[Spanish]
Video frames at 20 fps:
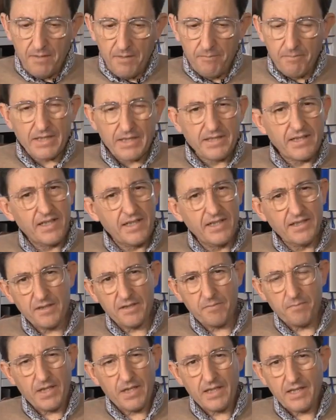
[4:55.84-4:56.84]

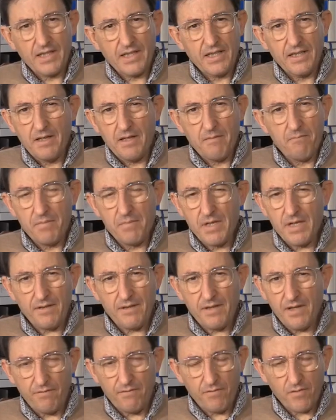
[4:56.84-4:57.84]
pertinentes para que
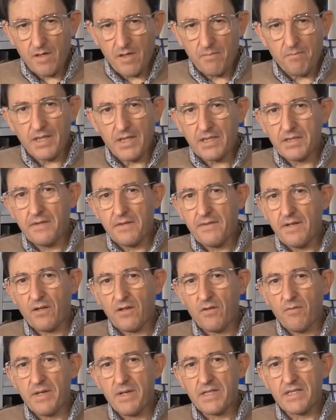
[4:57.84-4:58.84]
empiece a formar parte de la
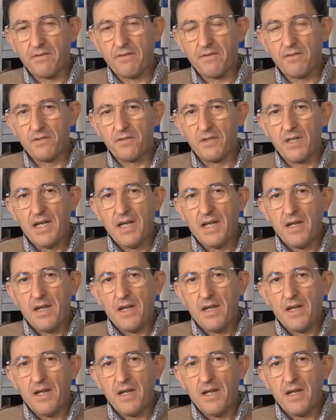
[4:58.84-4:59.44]
conversación,